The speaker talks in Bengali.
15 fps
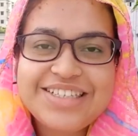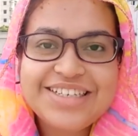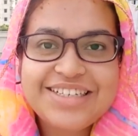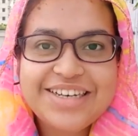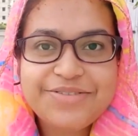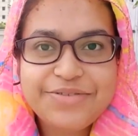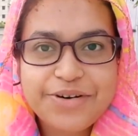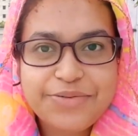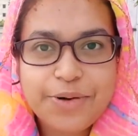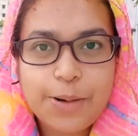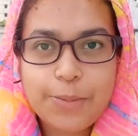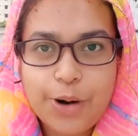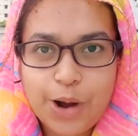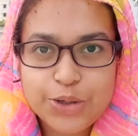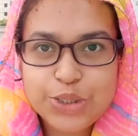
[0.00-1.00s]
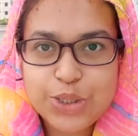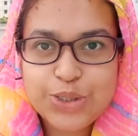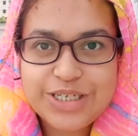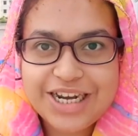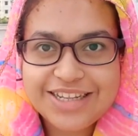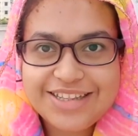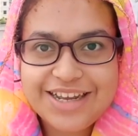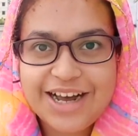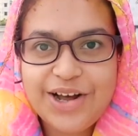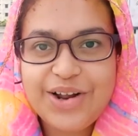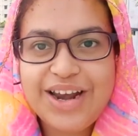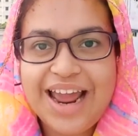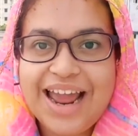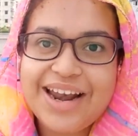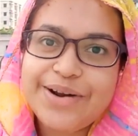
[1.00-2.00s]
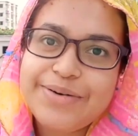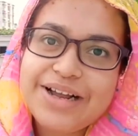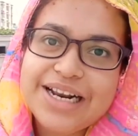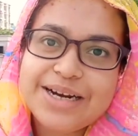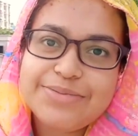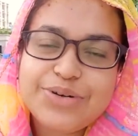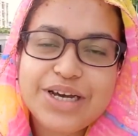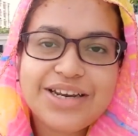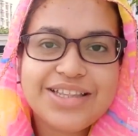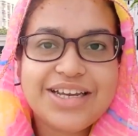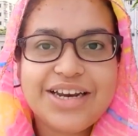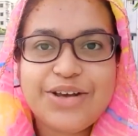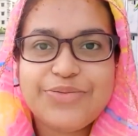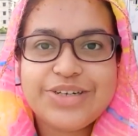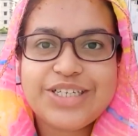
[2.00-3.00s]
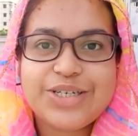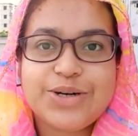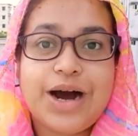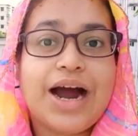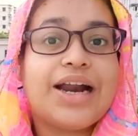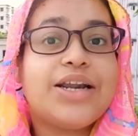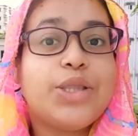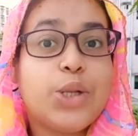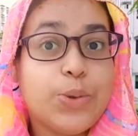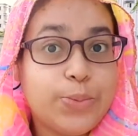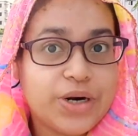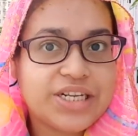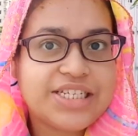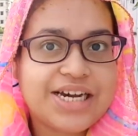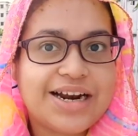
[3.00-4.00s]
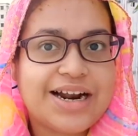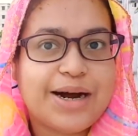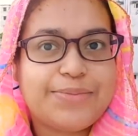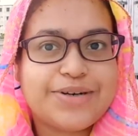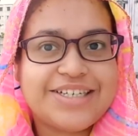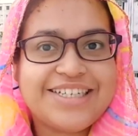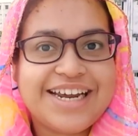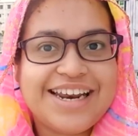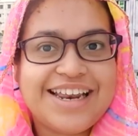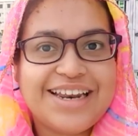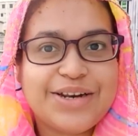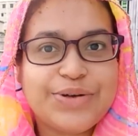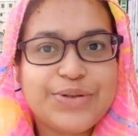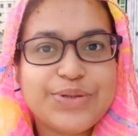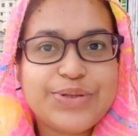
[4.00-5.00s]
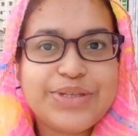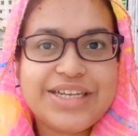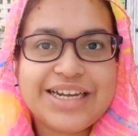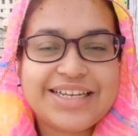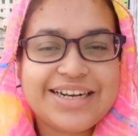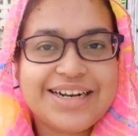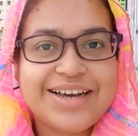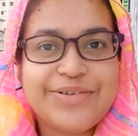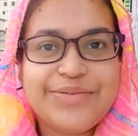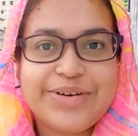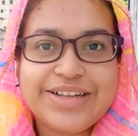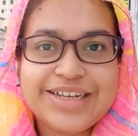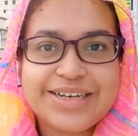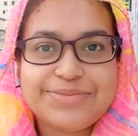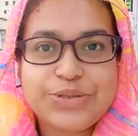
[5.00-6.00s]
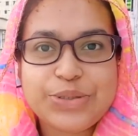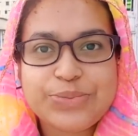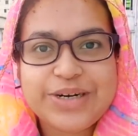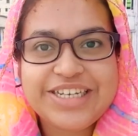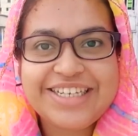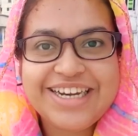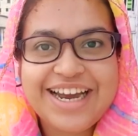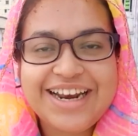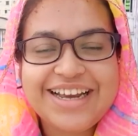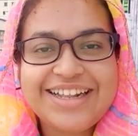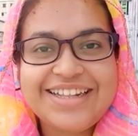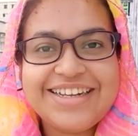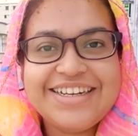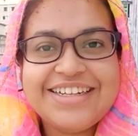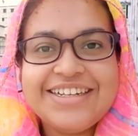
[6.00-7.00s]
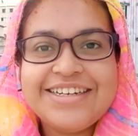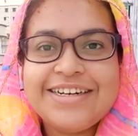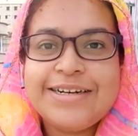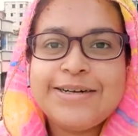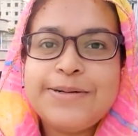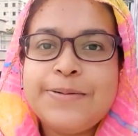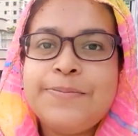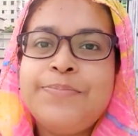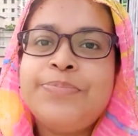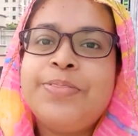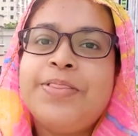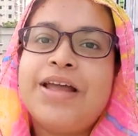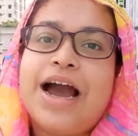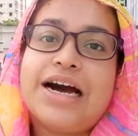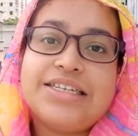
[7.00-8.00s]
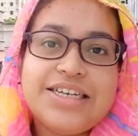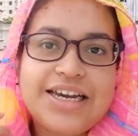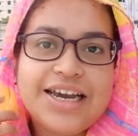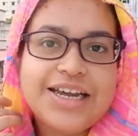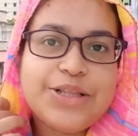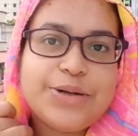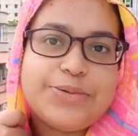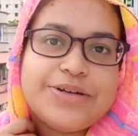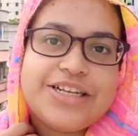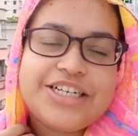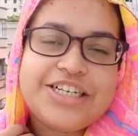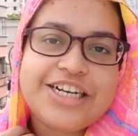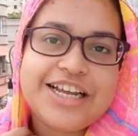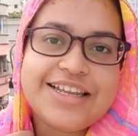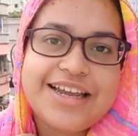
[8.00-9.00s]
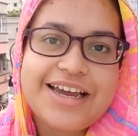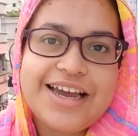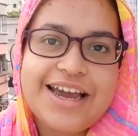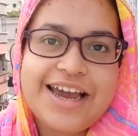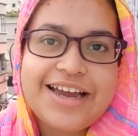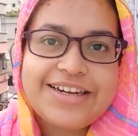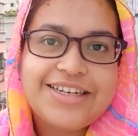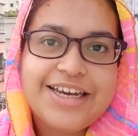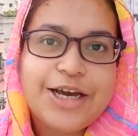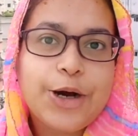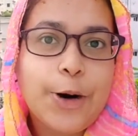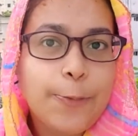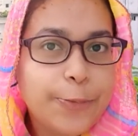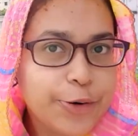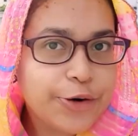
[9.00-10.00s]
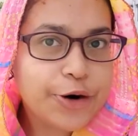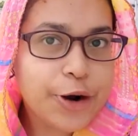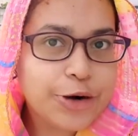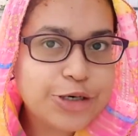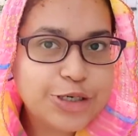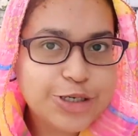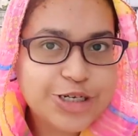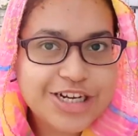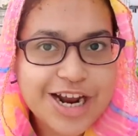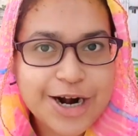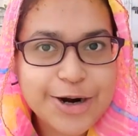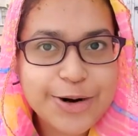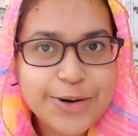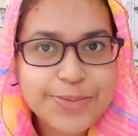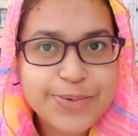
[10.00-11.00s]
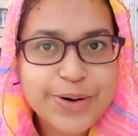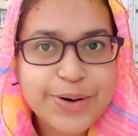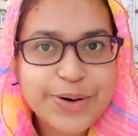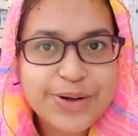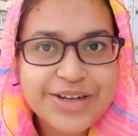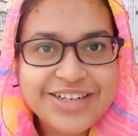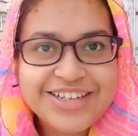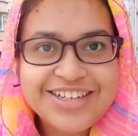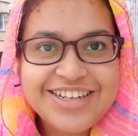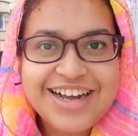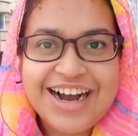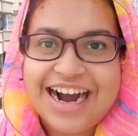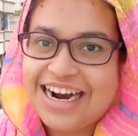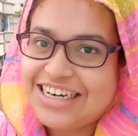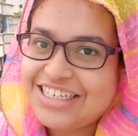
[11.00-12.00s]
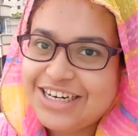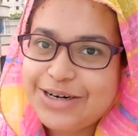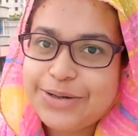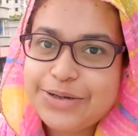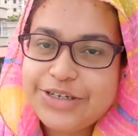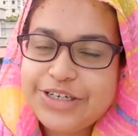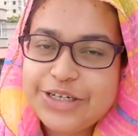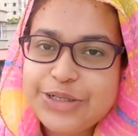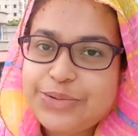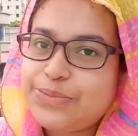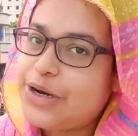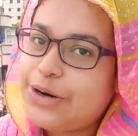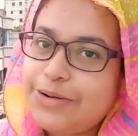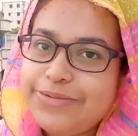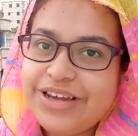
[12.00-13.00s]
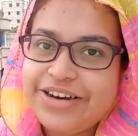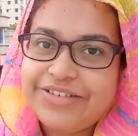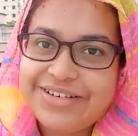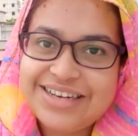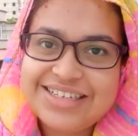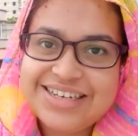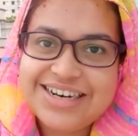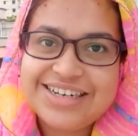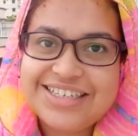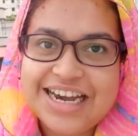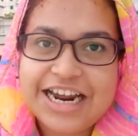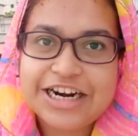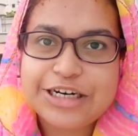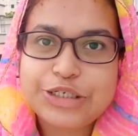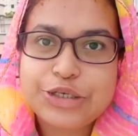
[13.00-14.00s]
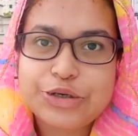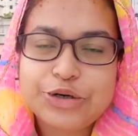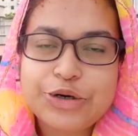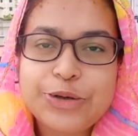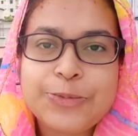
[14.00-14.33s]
শিফা ফ্রম রংধনু সাতকাহন অ্যান্ড ওয়েলকাম টু অ্যানাদার নিউ ভিডিও আর তোমরা যারা আমার চ্যানেলে নতুন তাদেরকে ওয়েলকাম টু মাই চ্যানেল আজকে তোমাদের সাথে একটি গোপন রহস্য শেয়ার করব আশা করছি তোমরা খুব ইন্টারেস্টেড জানার জন্য